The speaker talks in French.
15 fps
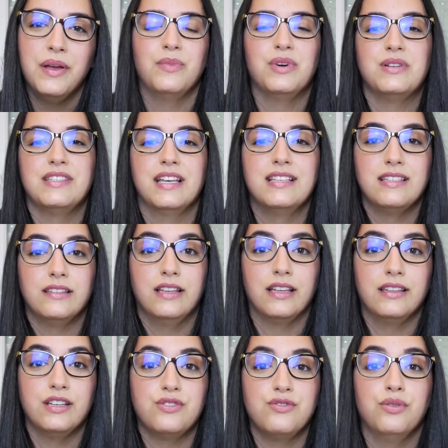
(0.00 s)
Moi je sais que ces
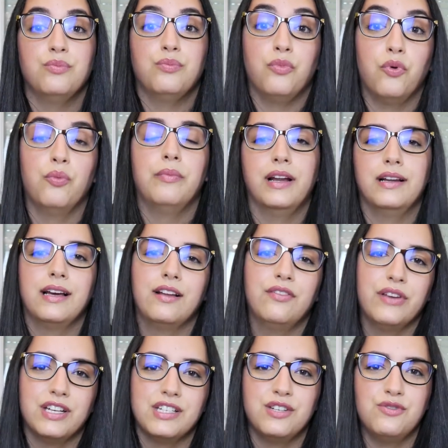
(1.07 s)
derniers jours, bon malgré le
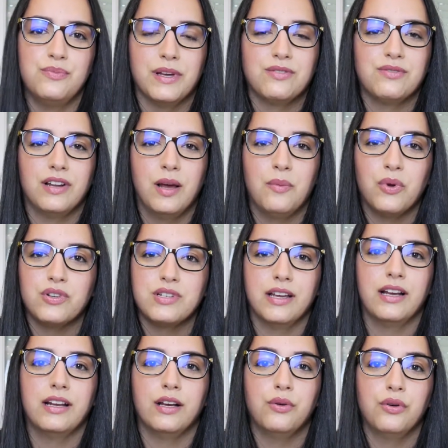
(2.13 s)
fait que j'ai du pain sur la planche
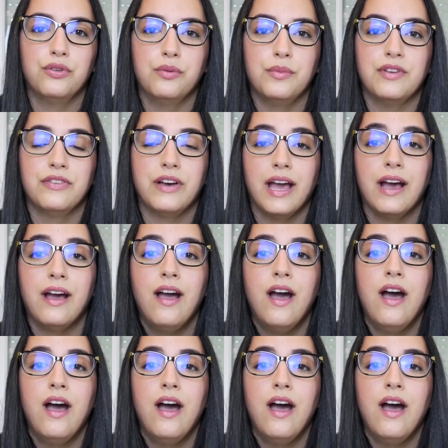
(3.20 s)
avec les cours de mes frères,